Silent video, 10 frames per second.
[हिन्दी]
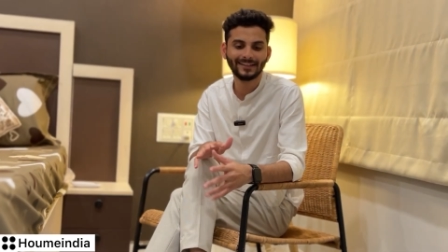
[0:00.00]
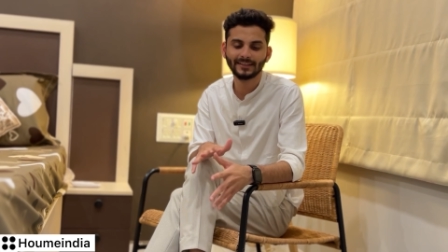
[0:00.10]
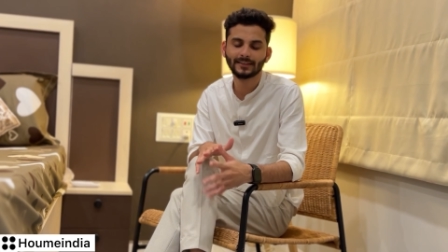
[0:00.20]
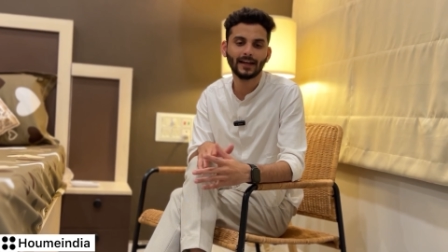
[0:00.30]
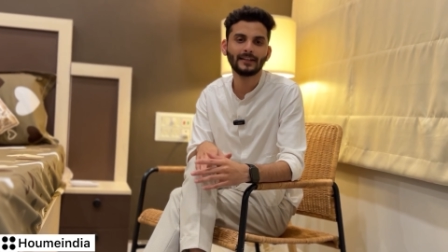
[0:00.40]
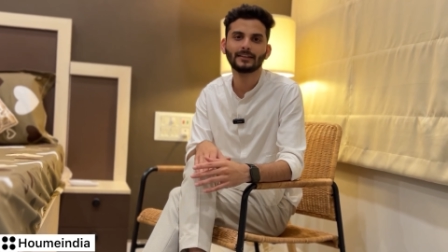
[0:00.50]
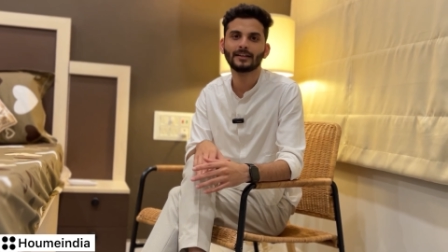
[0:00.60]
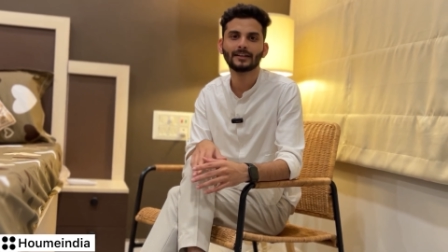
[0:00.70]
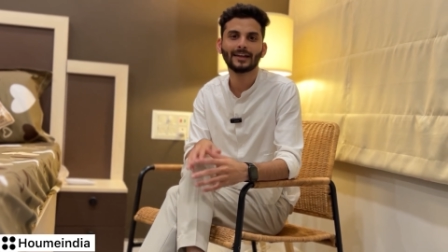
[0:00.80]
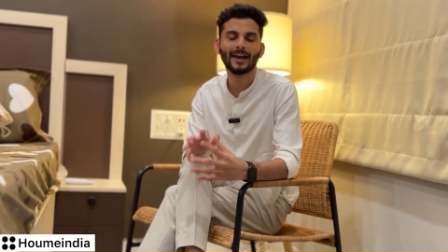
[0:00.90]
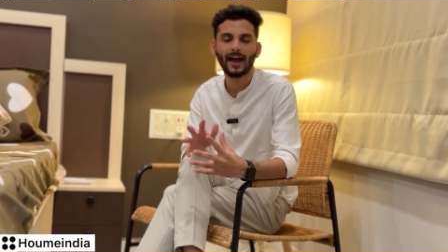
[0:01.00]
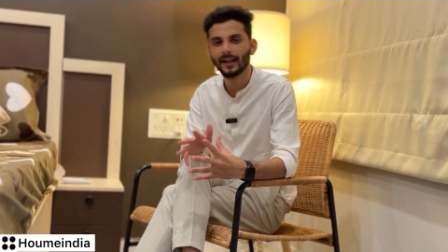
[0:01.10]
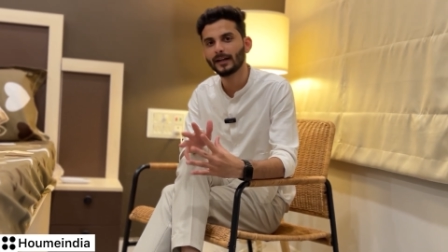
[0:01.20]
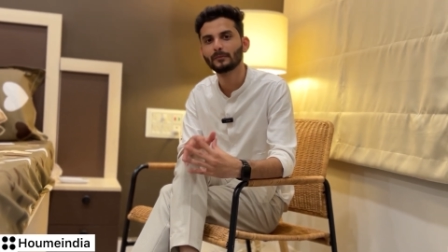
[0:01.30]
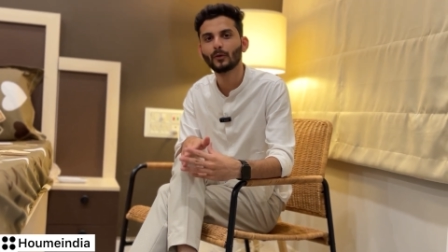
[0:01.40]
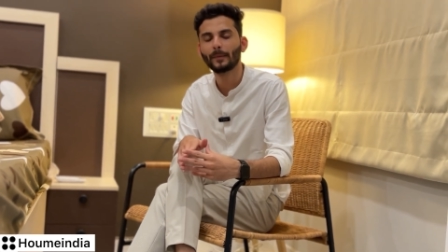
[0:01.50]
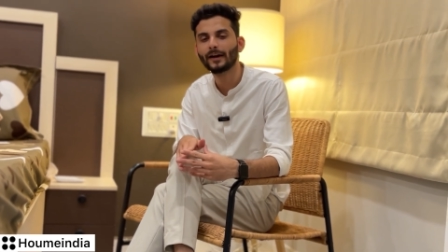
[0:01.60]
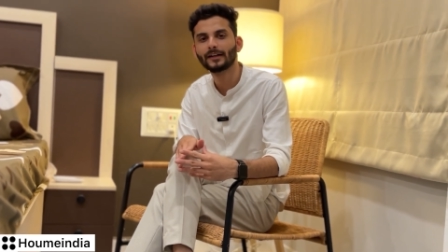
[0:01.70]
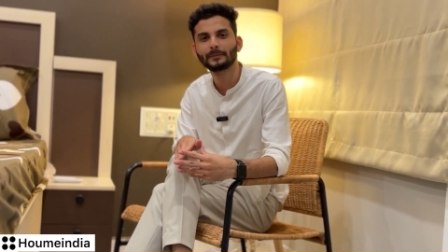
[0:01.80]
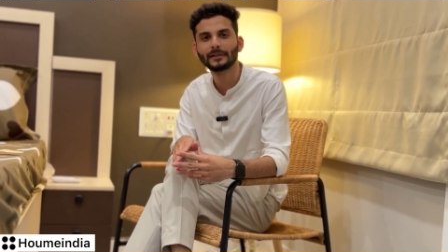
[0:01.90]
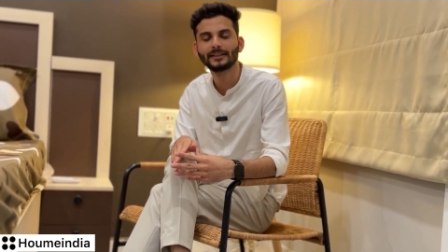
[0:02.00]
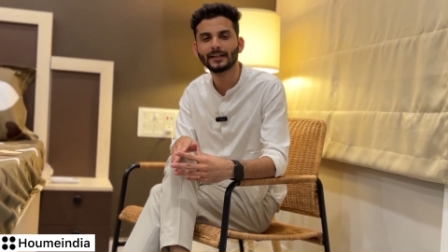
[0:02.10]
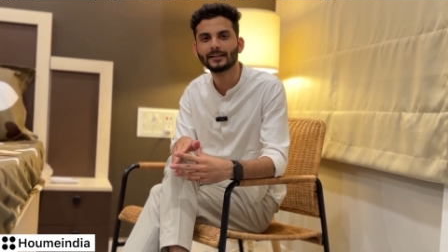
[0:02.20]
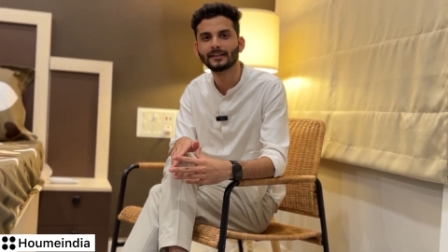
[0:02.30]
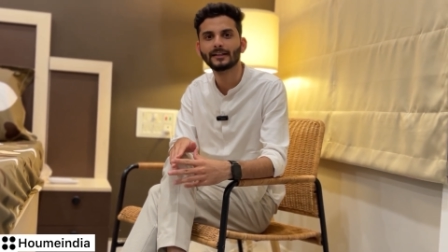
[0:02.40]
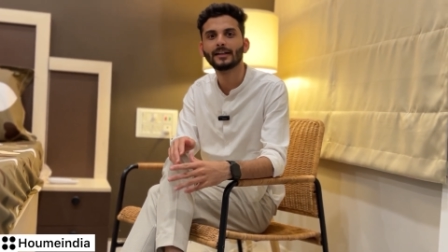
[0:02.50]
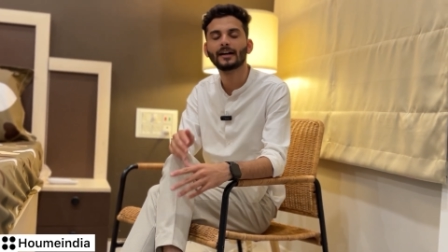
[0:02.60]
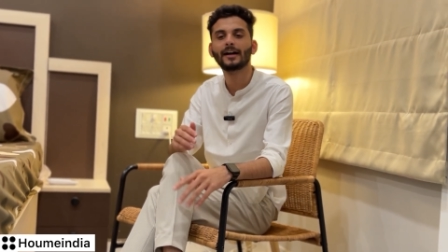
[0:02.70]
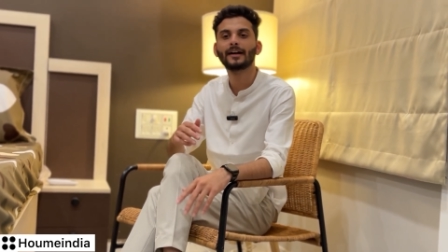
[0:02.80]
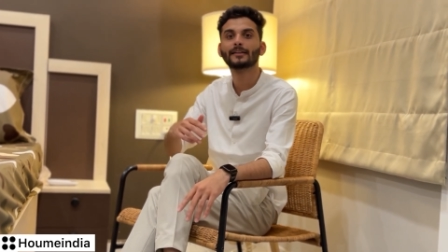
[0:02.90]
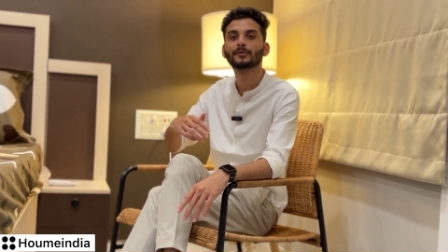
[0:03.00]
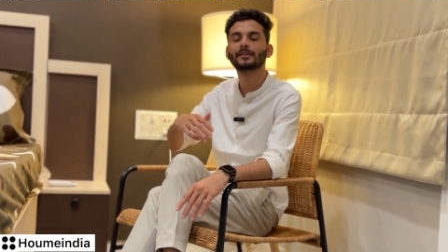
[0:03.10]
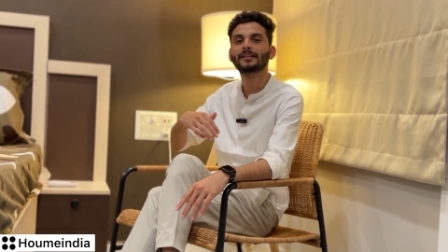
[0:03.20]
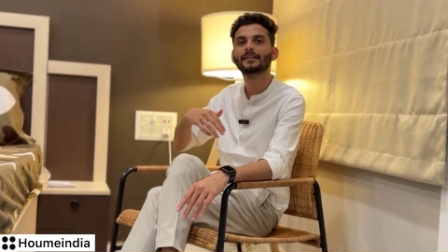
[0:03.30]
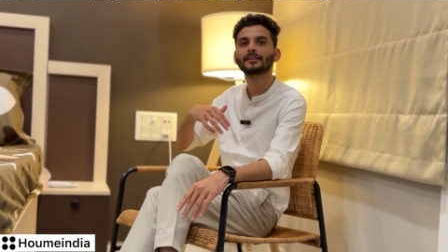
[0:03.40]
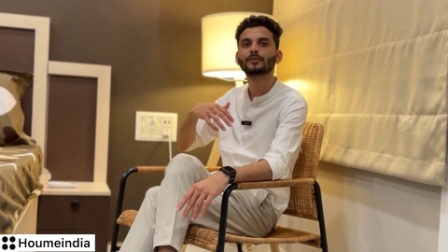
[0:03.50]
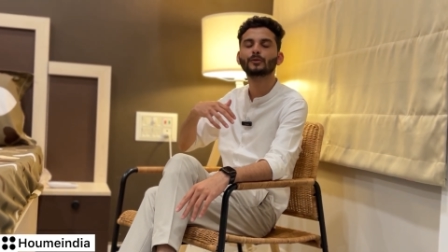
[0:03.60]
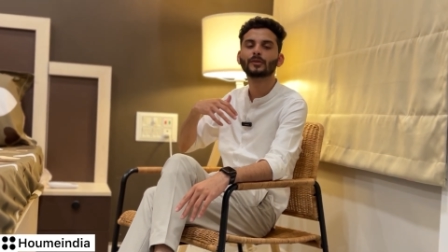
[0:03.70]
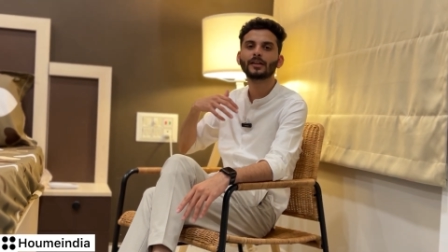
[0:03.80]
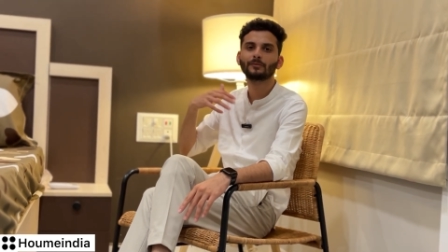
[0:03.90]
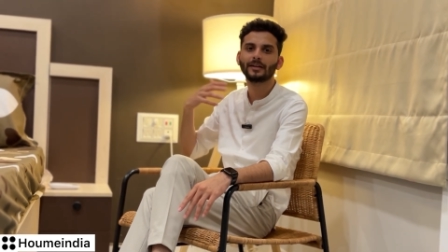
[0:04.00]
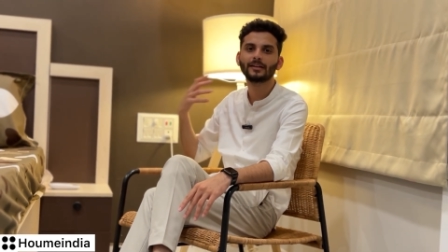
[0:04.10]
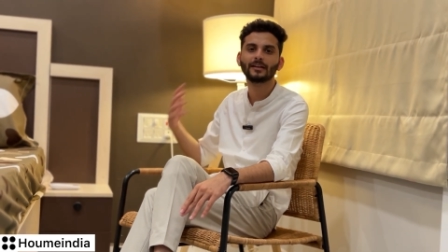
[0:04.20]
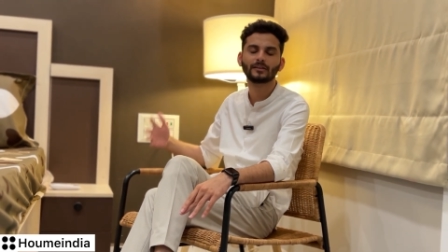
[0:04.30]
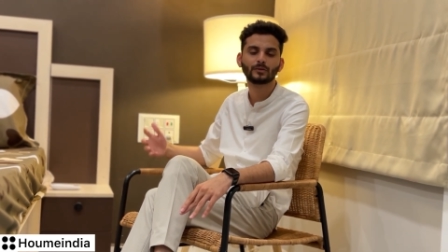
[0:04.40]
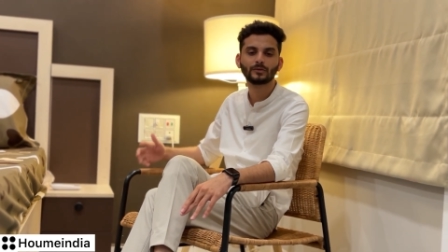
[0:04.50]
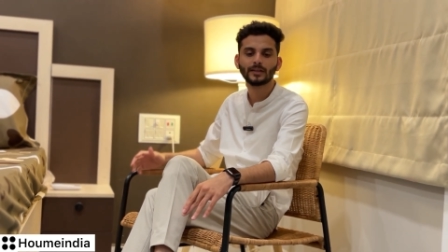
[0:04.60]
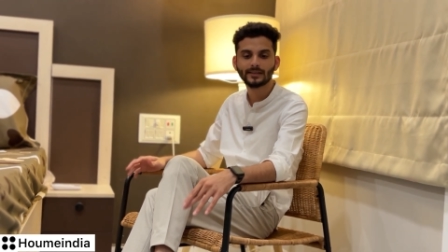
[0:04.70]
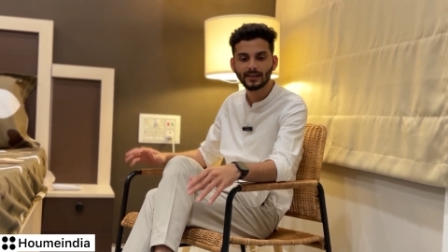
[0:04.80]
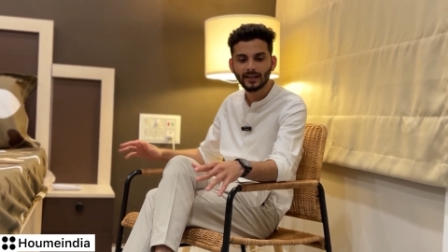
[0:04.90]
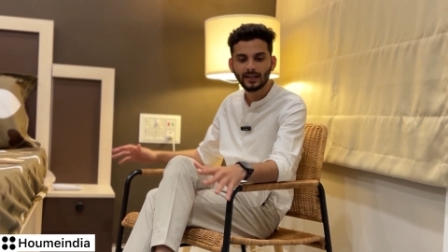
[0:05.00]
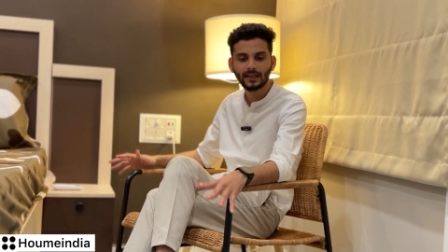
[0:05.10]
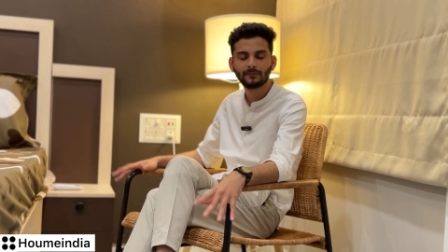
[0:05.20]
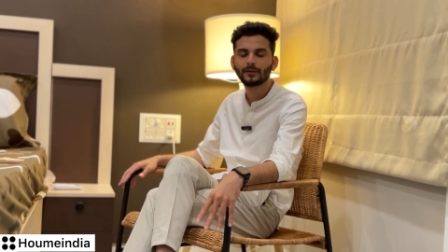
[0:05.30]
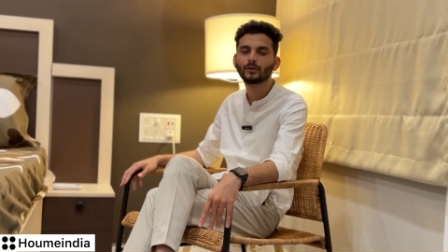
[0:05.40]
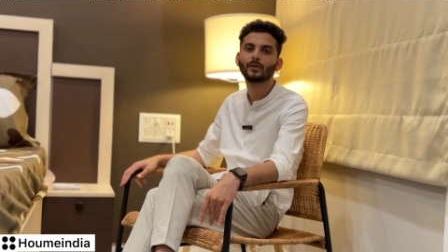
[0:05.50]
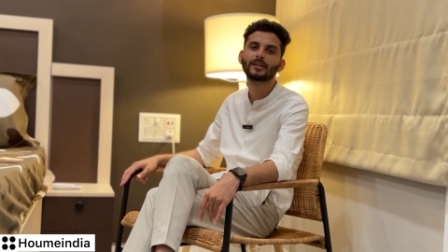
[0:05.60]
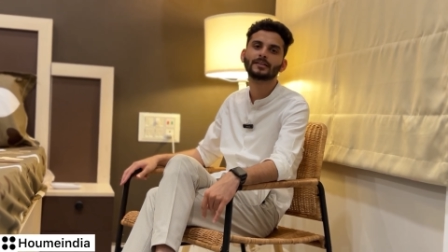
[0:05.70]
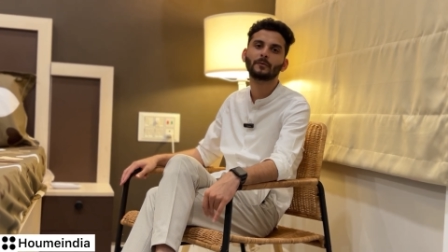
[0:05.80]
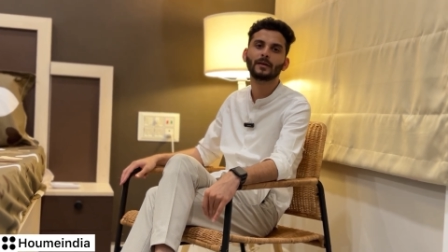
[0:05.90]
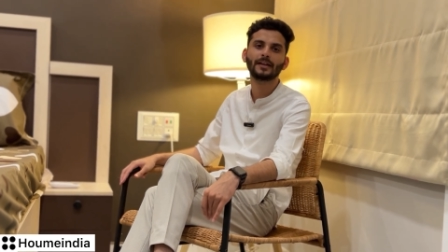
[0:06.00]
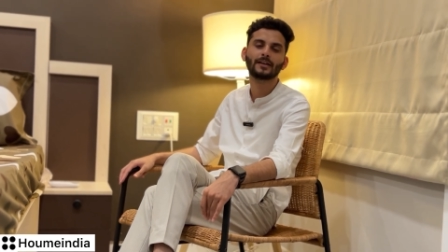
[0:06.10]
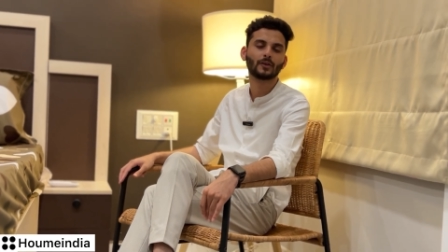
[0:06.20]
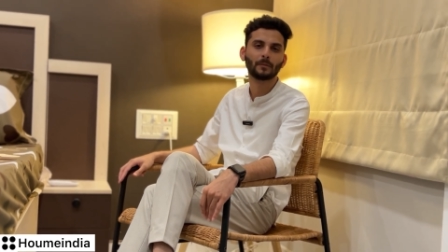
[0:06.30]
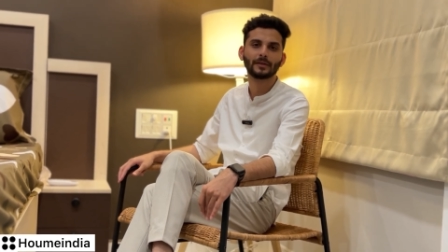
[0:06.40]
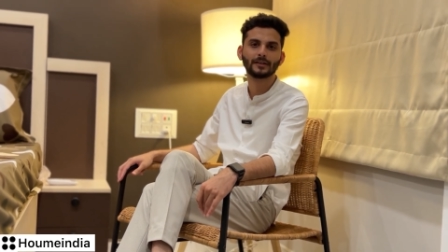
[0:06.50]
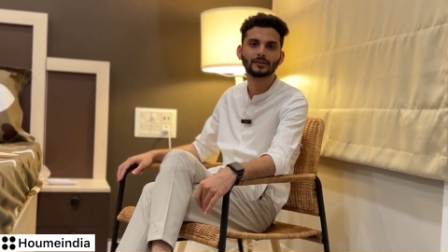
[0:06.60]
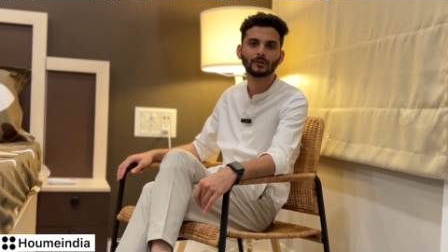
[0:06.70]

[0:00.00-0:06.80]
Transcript: डिज़ाइन करके हैरिंग बो पैटर्न में डिज़ाइन करके लगाया है सो दैट इट इज़ लुकिंग वेरी लग्जूरियस इवन दो इट इज़ अ वेरी इकोनॉमिकल